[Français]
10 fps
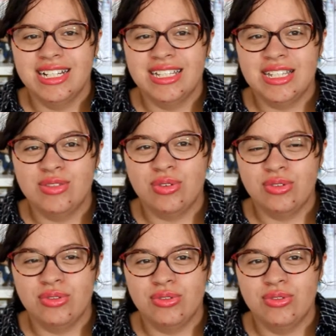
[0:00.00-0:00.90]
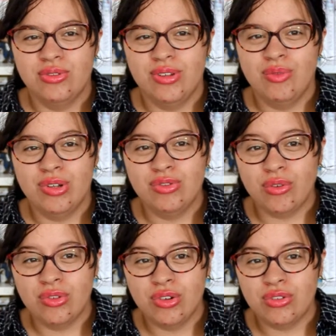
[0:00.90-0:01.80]
Et c'est sûr que la voiture
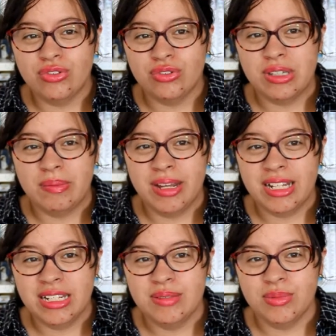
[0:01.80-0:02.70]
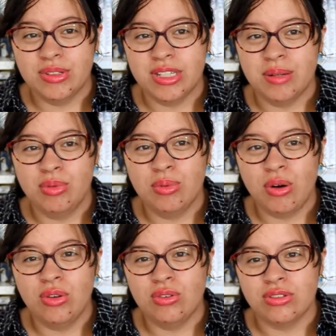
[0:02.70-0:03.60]
volante qui n'a pas la clim, qui est un peu
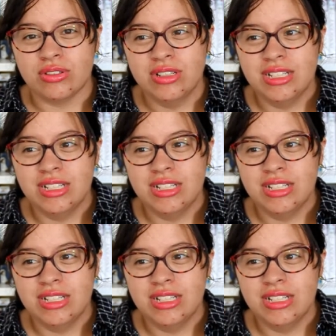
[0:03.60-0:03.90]
branlante